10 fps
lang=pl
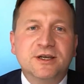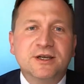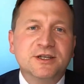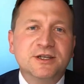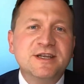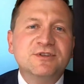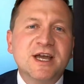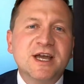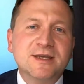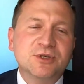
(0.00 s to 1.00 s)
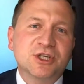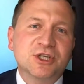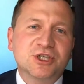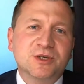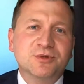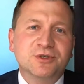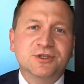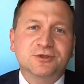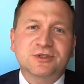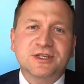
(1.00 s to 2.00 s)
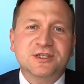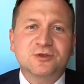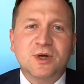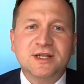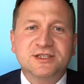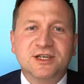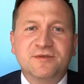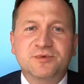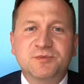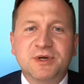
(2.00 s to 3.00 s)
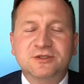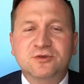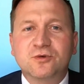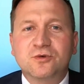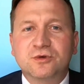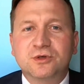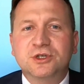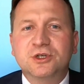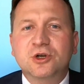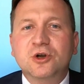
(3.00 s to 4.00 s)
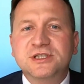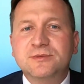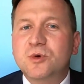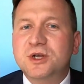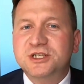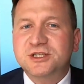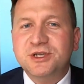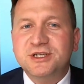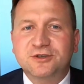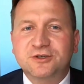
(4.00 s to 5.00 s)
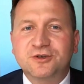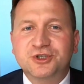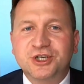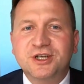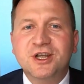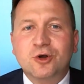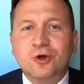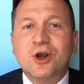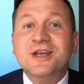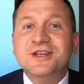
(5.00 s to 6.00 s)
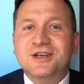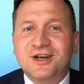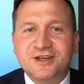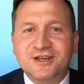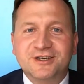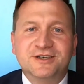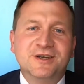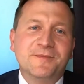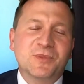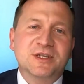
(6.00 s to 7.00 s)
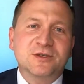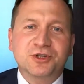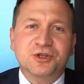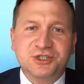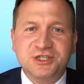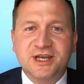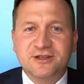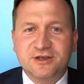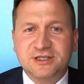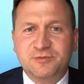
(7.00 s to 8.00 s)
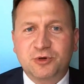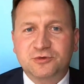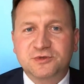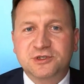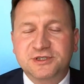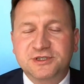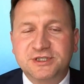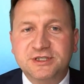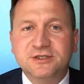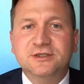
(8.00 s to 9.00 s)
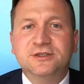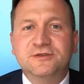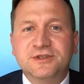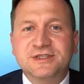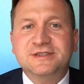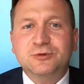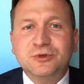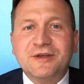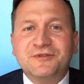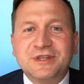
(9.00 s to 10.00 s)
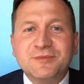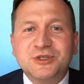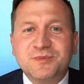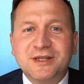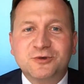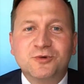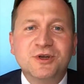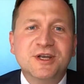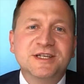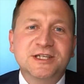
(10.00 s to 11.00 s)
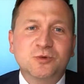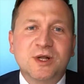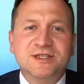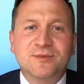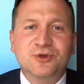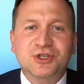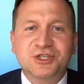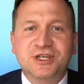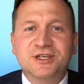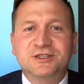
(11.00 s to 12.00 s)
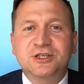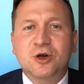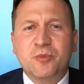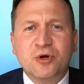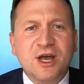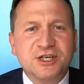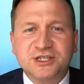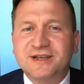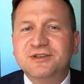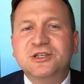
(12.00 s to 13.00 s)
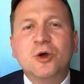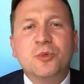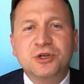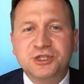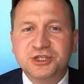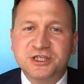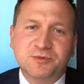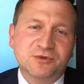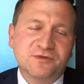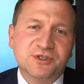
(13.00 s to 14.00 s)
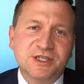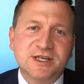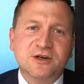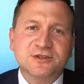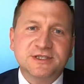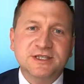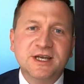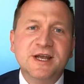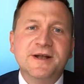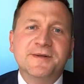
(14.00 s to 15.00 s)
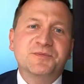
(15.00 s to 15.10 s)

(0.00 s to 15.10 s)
E, nie wydaje mi się, żeby tutaj sytuacja w przypadku e, Rosji mogła się zmienić, dlatego że kolejne kraje są odcinane od eksportu z Rosji, e, więc tutaj w tym przypadku sytuacja może się tylko pogarszać. Nawet geopolitycznie z punktu widzenia Rosji